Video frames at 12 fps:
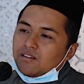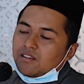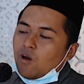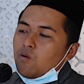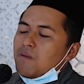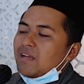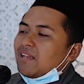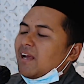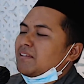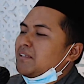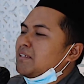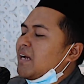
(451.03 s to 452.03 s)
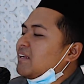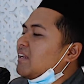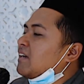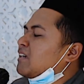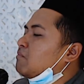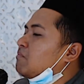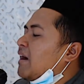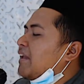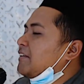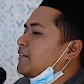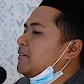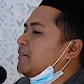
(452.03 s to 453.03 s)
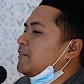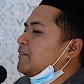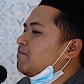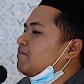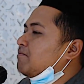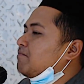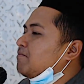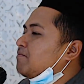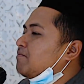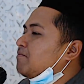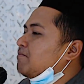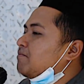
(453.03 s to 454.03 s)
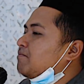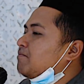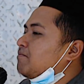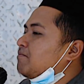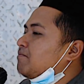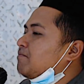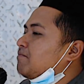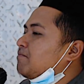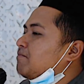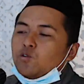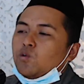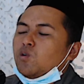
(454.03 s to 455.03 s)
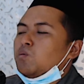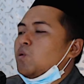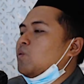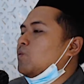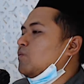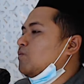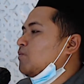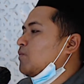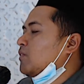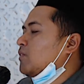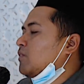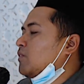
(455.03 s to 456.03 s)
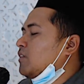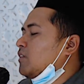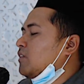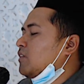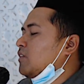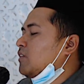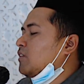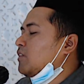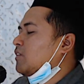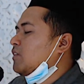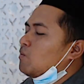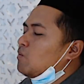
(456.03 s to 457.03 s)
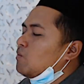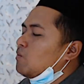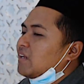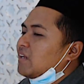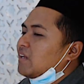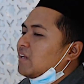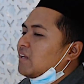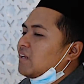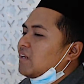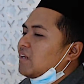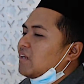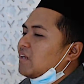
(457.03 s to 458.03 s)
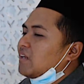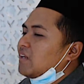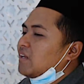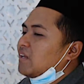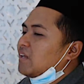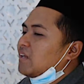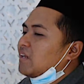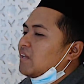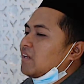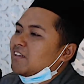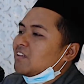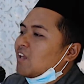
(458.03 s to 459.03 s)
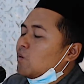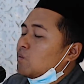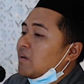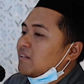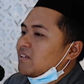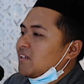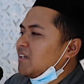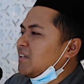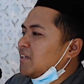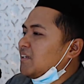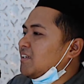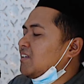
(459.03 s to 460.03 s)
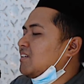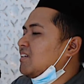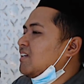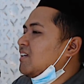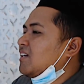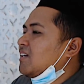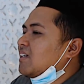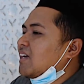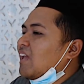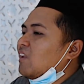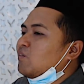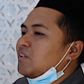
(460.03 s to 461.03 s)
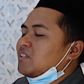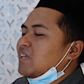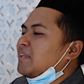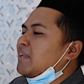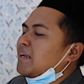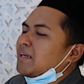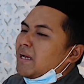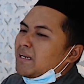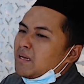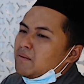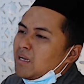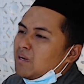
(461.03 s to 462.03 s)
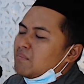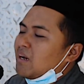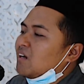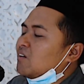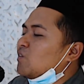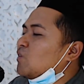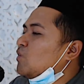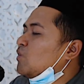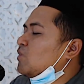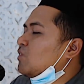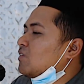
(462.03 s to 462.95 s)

Taubat artinya adalah kembali. Taba tubuh. Dalam bahasa Arab taubat itu taba tubuh dan taubat ini kalau disandarkan kepada makhluk